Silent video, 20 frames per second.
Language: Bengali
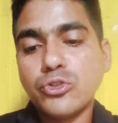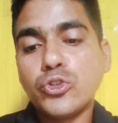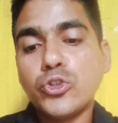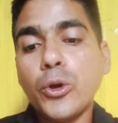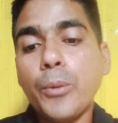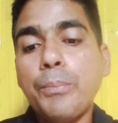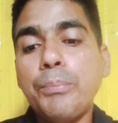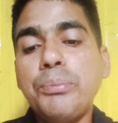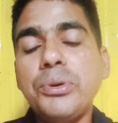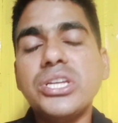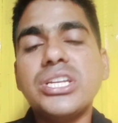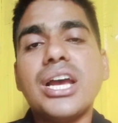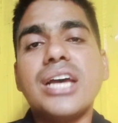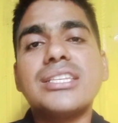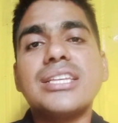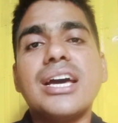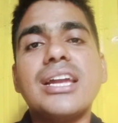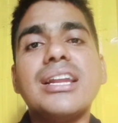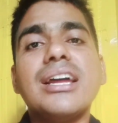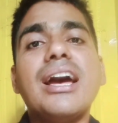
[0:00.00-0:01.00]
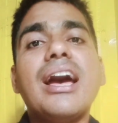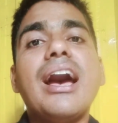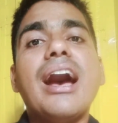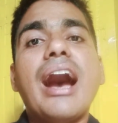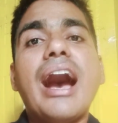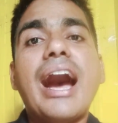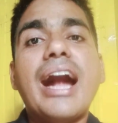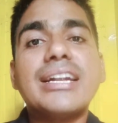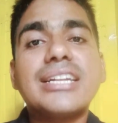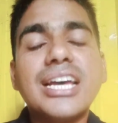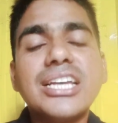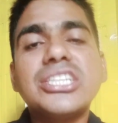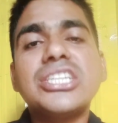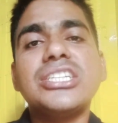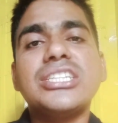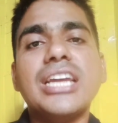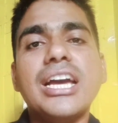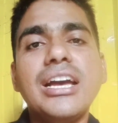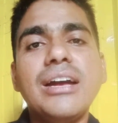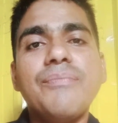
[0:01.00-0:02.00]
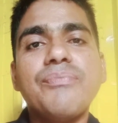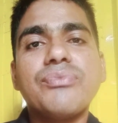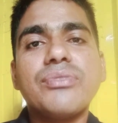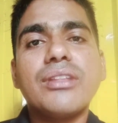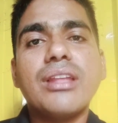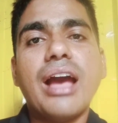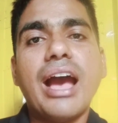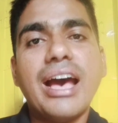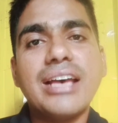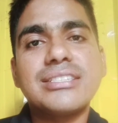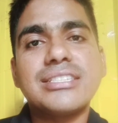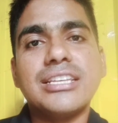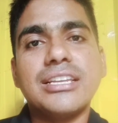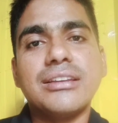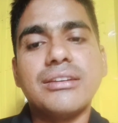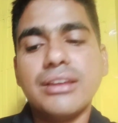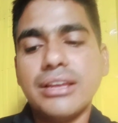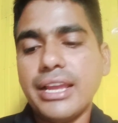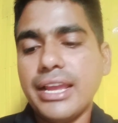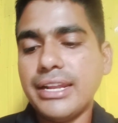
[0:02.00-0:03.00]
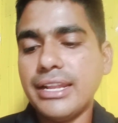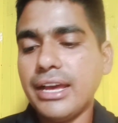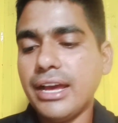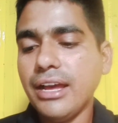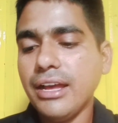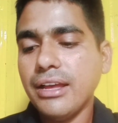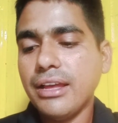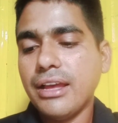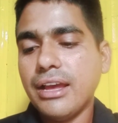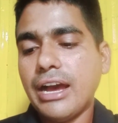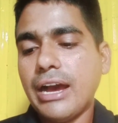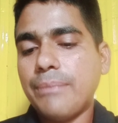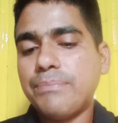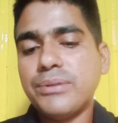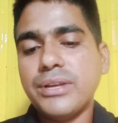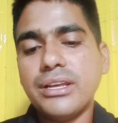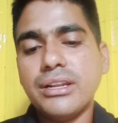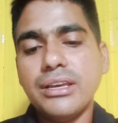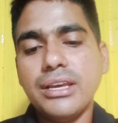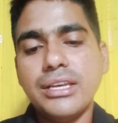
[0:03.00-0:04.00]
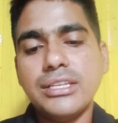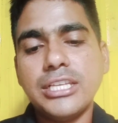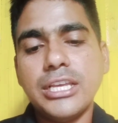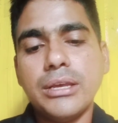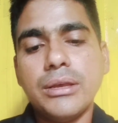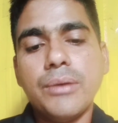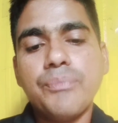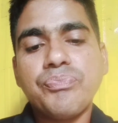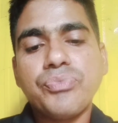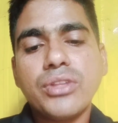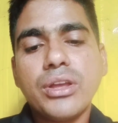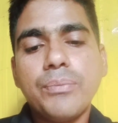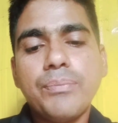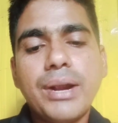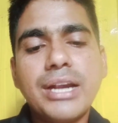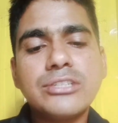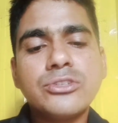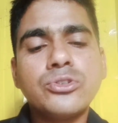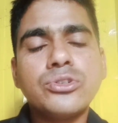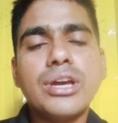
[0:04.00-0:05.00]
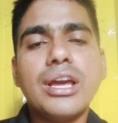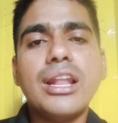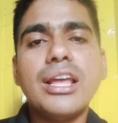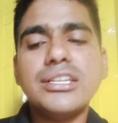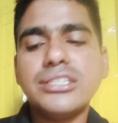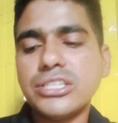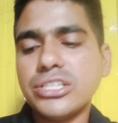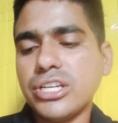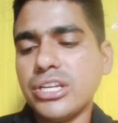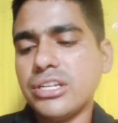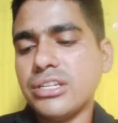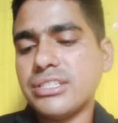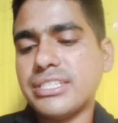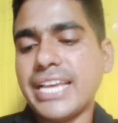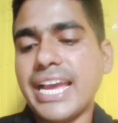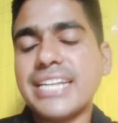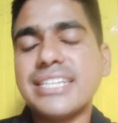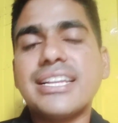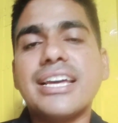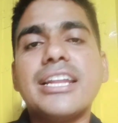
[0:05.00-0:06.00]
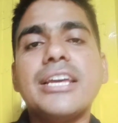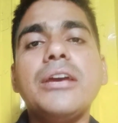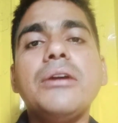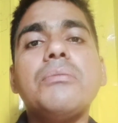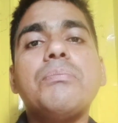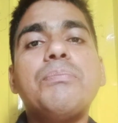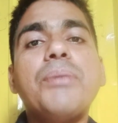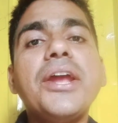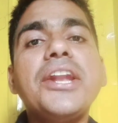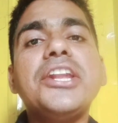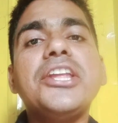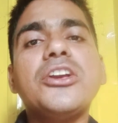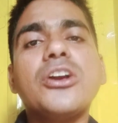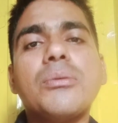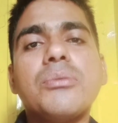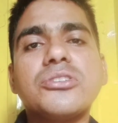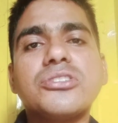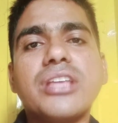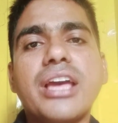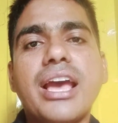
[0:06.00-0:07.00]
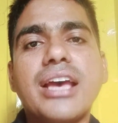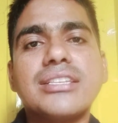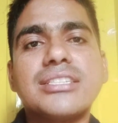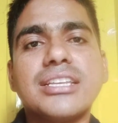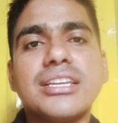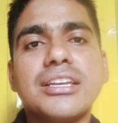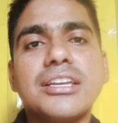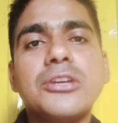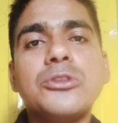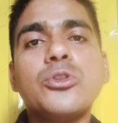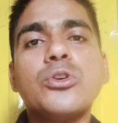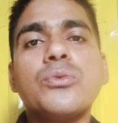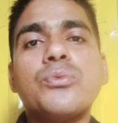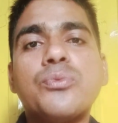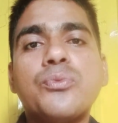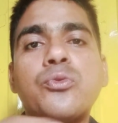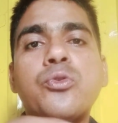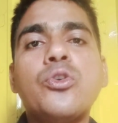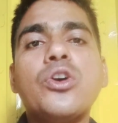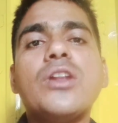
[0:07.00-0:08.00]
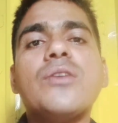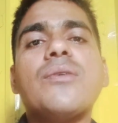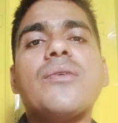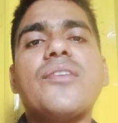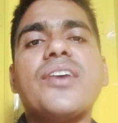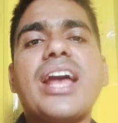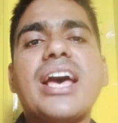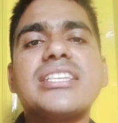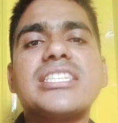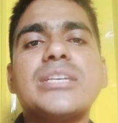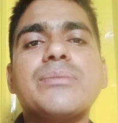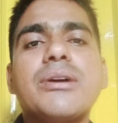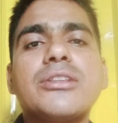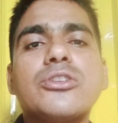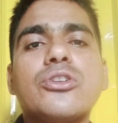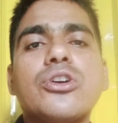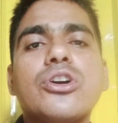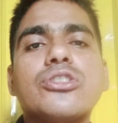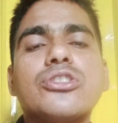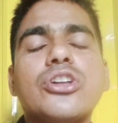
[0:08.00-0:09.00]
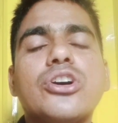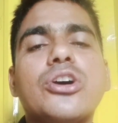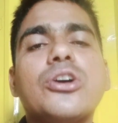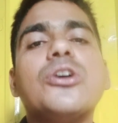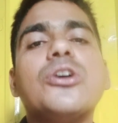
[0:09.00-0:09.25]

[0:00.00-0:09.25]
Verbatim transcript: চব্বিশ হাজার আটাশিটা আছে এটা আপনার এই যে পার্সোনালাইজেশন সেন্টারে পেন্ডিং অবস্থায় আছে কিন্তু ফুয়েল পেপার আছে মাত্র কত